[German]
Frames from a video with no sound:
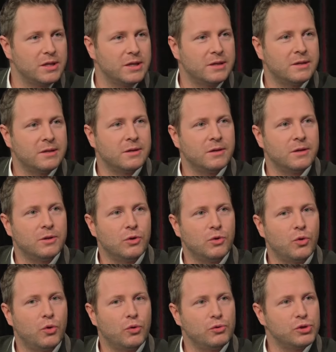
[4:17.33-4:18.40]

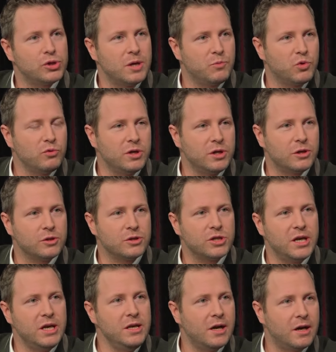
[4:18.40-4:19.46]
Äh, es gibt durchaus
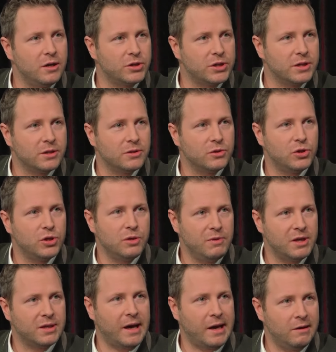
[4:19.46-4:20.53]
Inhalte, die
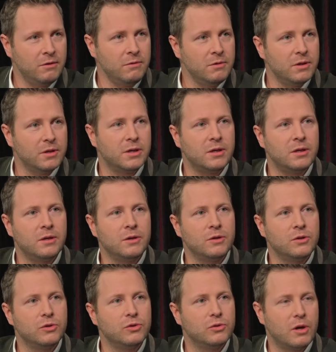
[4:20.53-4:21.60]
wir teilen, äh,
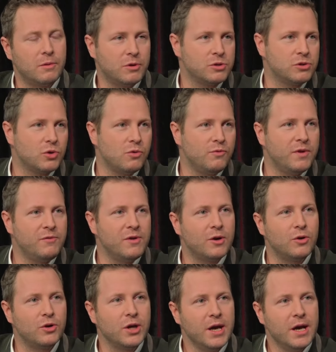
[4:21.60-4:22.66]
aber so wie wir
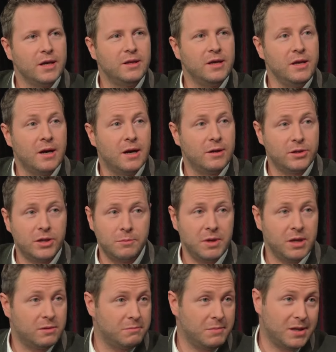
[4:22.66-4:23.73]
auch die Inhalte
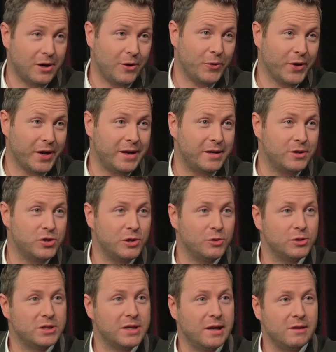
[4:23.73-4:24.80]
mit, mit anderen
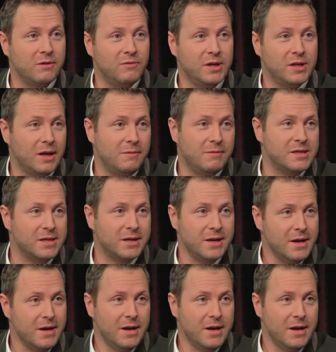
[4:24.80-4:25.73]
NGOs teilen, wie teilweise